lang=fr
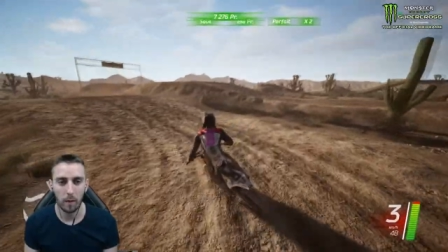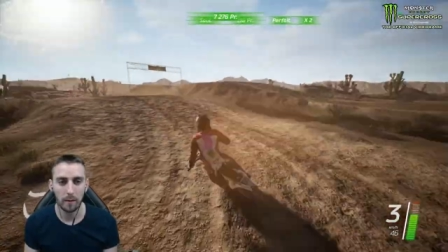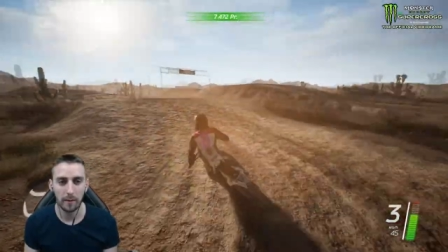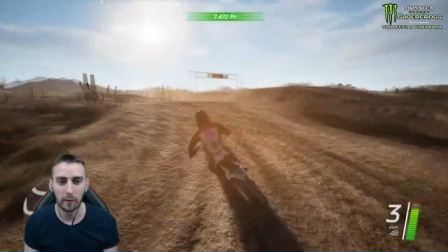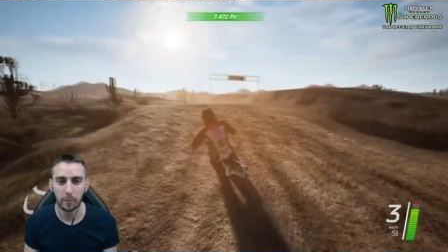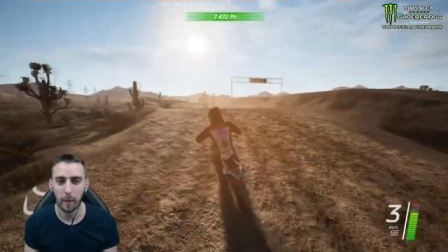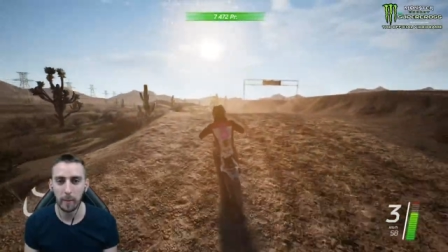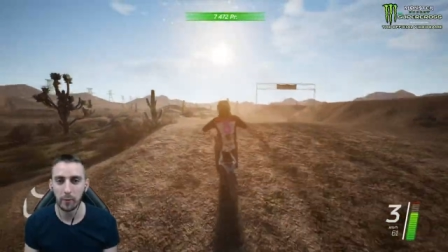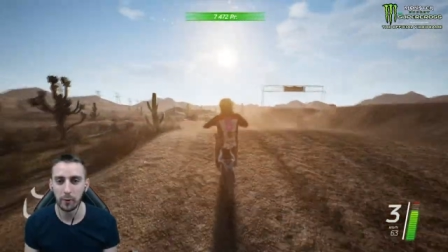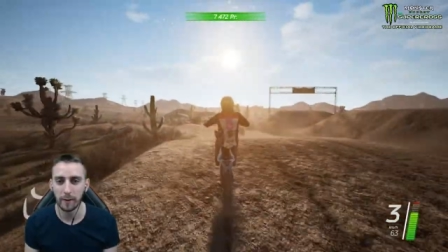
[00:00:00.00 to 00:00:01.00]
ça va nous
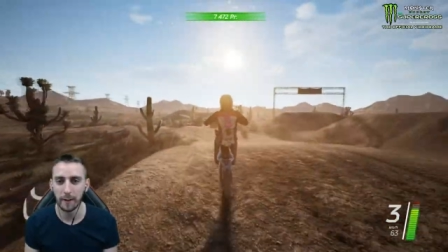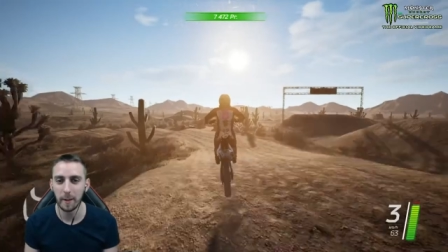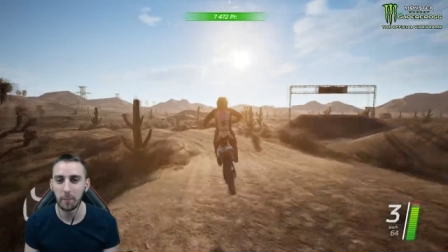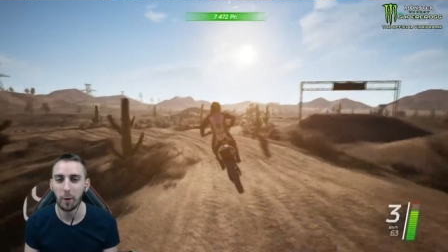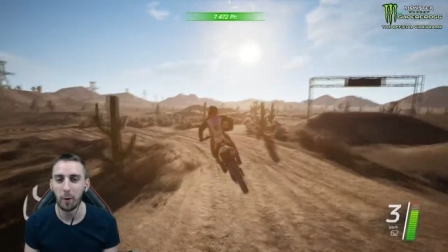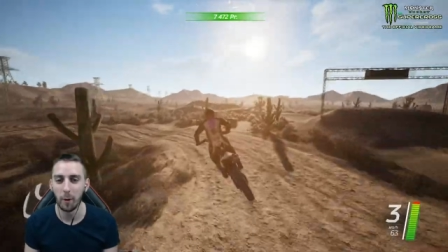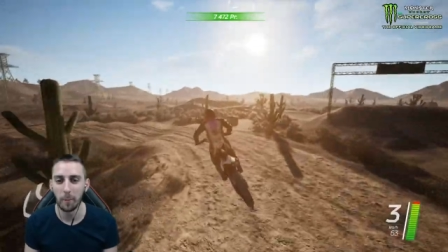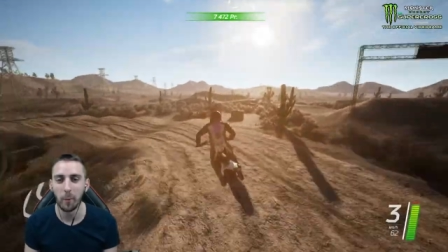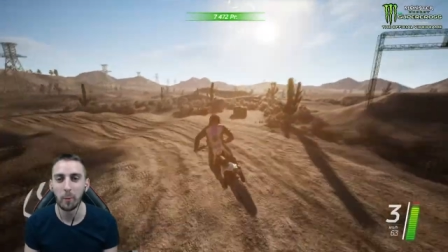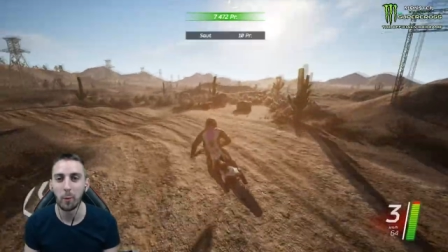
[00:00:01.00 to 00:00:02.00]
permettre de nous entraîner pour, euh,
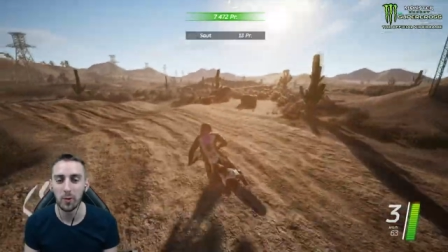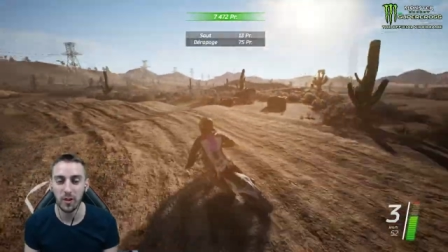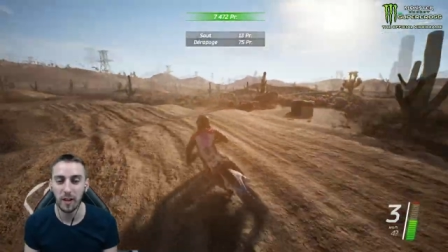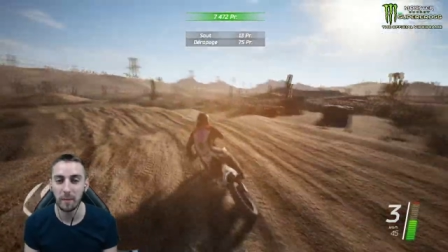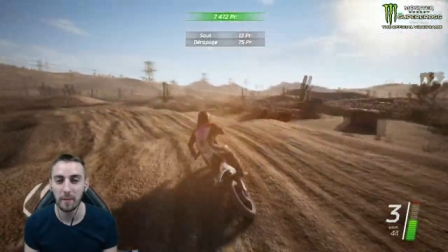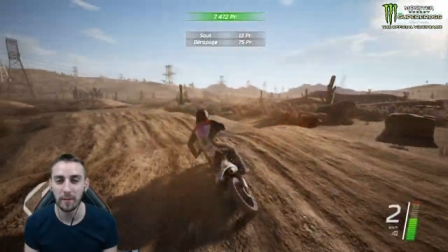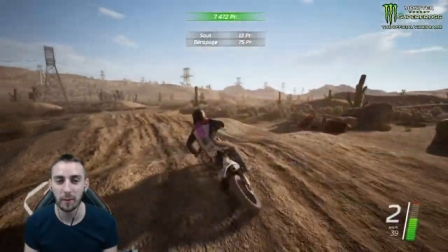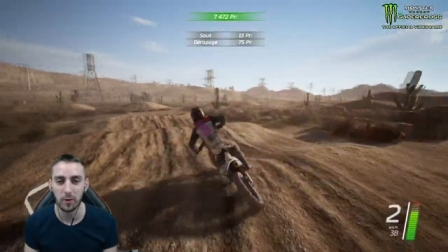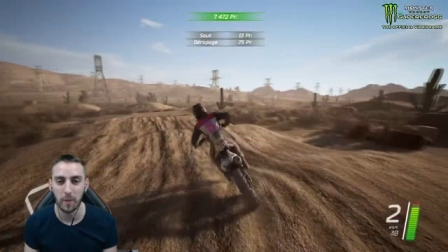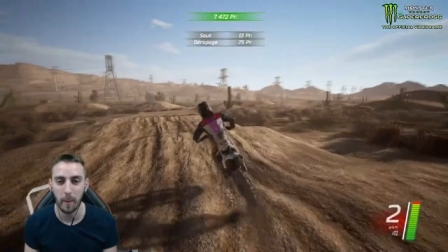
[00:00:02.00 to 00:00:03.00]
pour le prochain MX
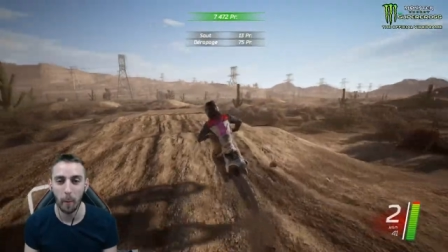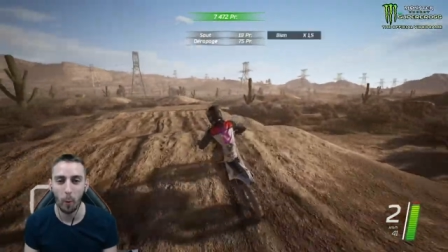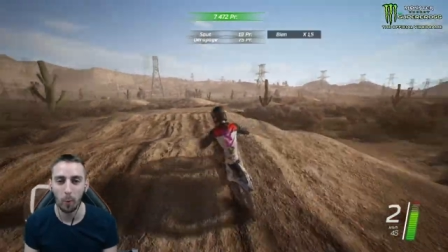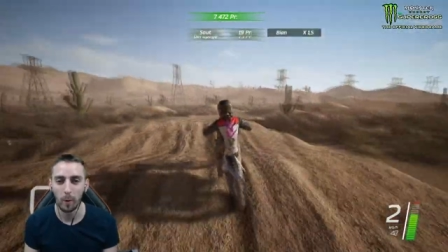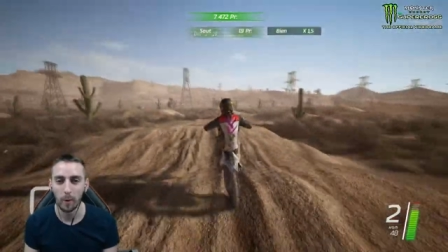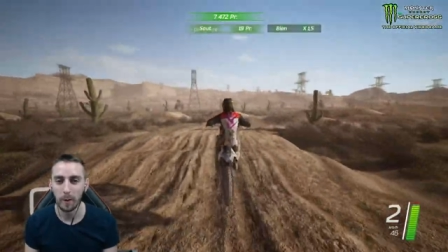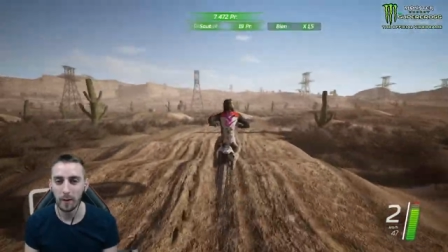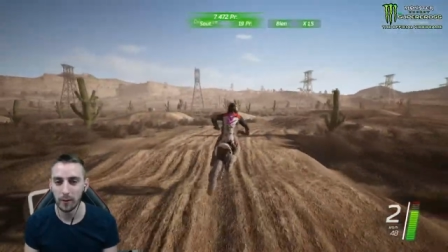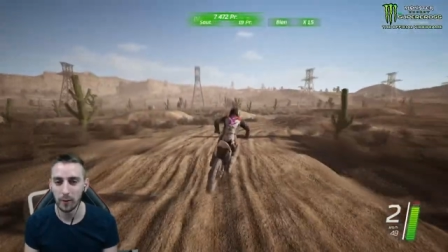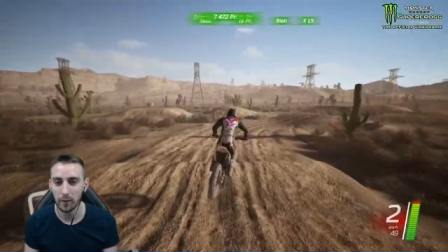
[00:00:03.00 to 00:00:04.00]
euh, GP Pro qui
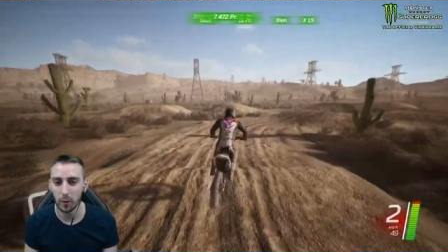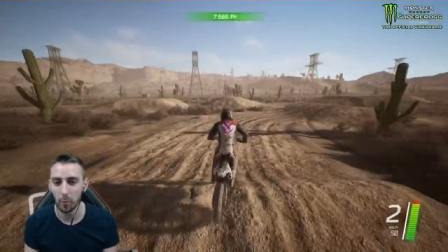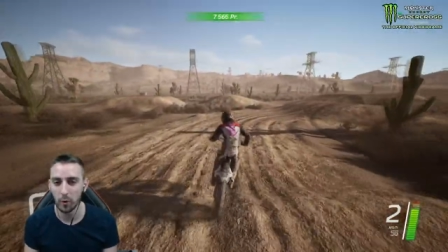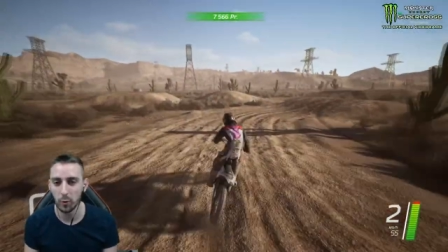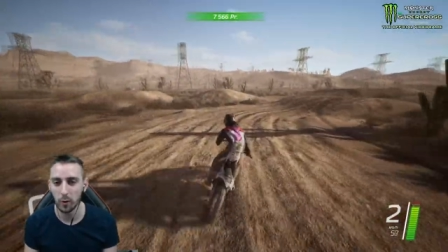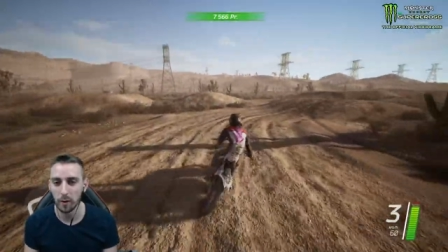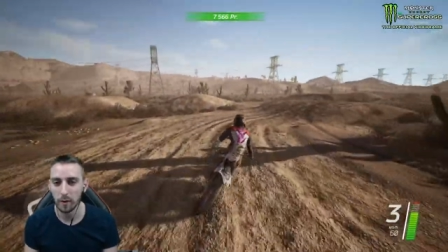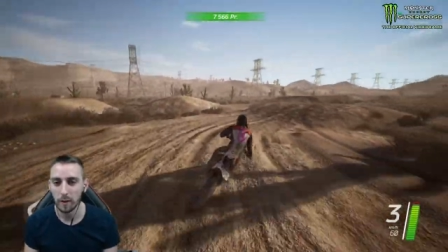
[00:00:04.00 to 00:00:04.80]
va sortir au mois de juin.